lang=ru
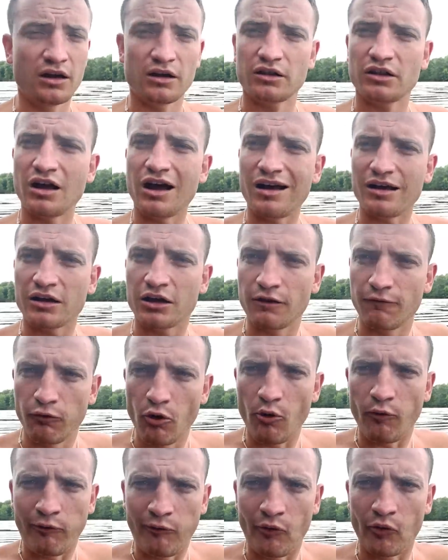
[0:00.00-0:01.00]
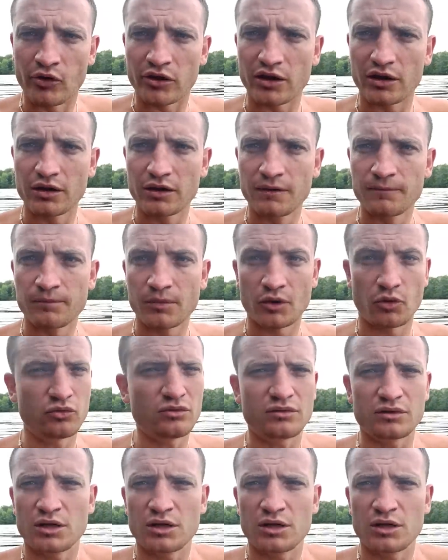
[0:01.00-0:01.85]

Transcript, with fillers: На его фоне он